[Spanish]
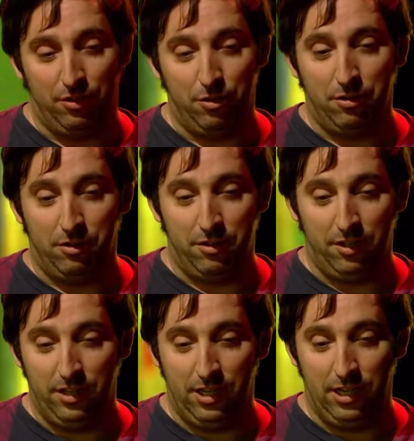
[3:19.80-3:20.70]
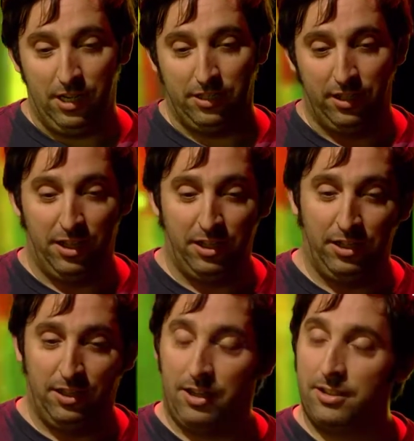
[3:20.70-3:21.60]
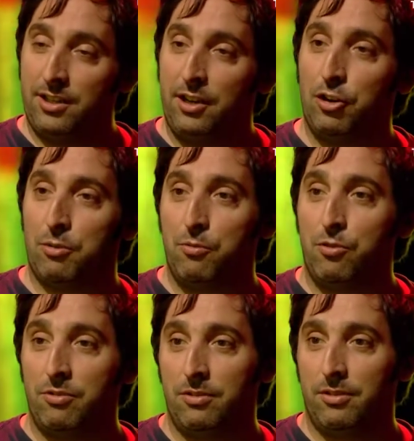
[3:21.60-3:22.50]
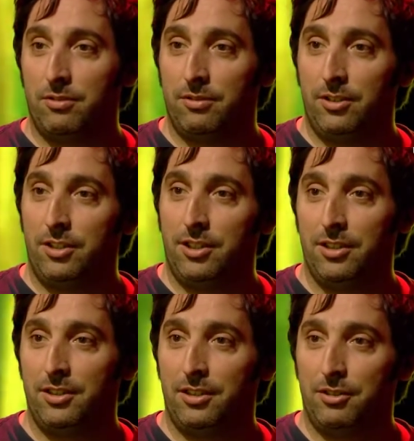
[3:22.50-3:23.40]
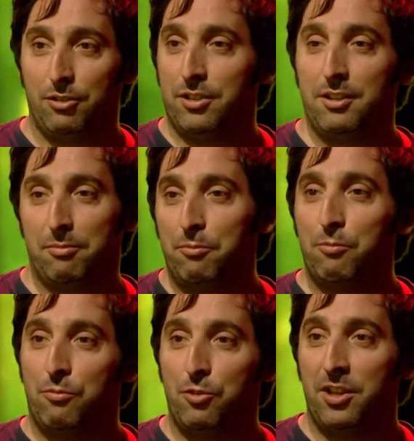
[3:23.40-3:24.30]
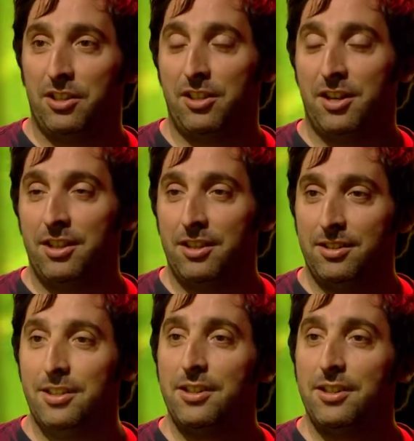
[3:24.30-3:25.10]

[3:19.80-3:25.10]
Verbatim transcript: todo, desde La Sirenita, Sailor Moon, eh, cosas muy extrañas. ¿Para un